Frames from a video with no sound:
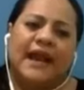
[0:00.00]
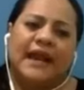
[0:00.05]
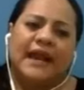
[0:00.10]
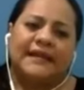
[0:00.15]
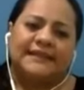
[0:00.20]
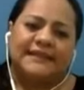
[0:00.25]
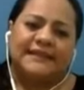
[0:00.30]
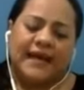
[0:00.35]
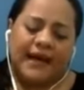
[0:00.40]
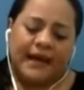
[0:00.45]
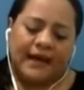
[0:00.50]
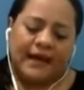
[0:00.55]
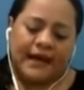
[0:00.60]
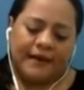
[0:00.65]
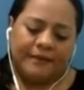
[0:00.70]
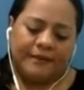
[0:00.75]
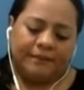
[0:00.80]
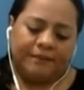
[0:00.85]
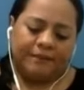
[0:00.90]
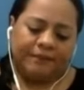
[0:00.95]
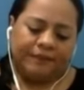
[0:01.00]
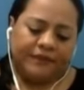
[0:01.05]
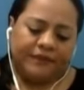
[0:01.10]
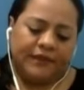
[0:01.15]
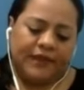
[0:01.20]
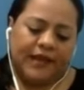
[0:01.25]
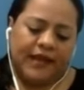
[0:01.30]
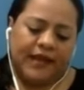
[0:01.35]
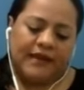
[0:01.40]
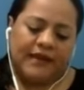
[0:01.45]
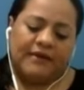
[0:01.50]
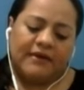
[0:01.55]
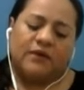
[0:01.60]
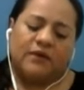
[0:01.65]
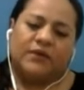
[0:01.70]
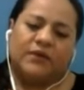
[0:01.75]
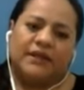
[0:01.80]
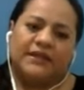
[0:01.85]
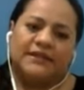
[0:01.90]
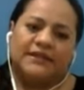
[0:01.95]
a la saga de la
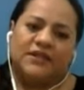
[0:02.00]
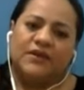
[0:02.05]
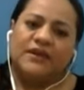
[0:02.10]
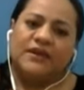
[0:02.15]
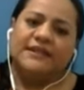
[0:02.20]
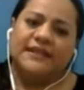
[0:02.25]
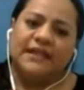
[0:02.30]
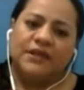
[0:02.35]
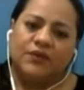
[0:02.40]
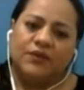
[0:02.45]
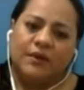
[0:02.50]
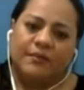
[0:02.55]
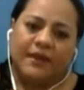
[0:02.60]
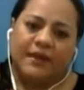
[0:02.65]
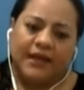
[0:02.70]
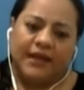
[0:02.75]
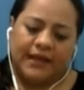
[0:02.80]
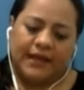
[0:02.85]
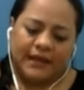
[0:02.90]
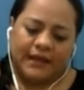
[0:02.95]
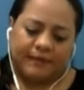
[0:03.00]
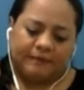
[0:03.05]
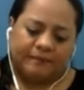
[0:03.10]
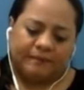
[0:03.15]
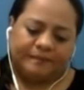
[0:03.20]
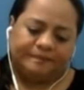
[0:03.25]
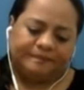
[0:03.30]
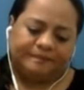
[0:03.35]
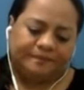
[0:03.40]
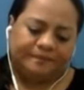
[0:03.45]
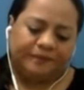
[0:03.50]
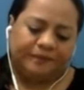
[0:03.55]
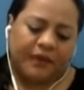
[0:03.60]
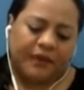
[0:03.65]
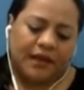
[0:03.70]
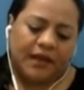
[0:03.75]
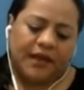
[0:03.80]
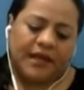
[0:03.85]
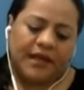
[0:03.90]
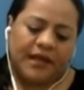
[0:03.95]
vacunación en Centroamérica.
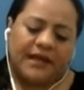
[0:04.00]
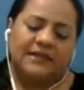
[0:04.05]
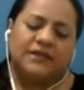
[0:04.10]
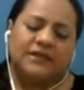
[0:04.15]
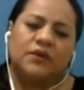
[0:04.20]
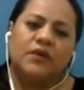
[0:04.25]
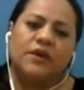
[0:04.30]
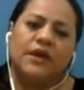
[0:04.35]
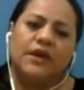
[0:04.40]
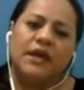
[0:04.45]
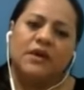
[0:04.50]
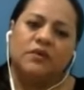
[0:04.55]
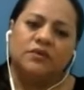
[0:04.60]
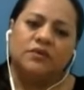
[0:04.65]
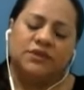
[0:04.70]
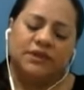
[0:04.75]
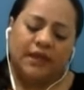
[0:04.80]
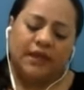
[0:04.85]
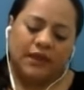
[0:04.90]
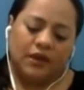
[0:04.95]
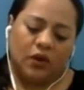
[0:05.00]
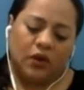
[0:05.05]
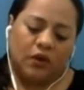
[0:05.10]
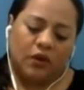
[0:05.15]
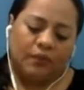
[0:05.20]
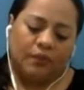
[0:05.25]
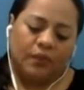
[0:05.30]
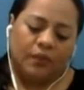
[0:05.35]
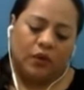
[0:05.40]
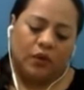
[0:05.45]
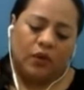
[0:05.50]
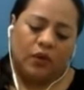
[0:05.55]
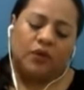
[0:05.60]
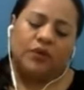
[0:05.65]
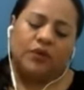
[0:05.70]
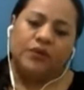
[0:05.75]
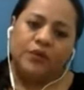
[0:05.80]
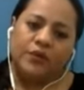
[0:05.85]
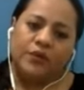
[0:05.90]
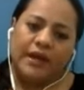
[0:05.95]
¿Qué sugiere usted como
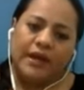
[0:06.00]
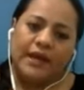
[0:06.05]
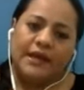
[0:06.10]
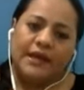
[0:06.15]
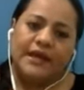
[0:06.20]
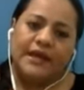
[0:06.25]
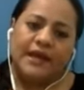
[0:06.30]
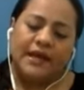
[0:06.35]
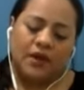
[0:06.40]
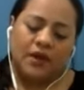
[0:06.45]
hondureña y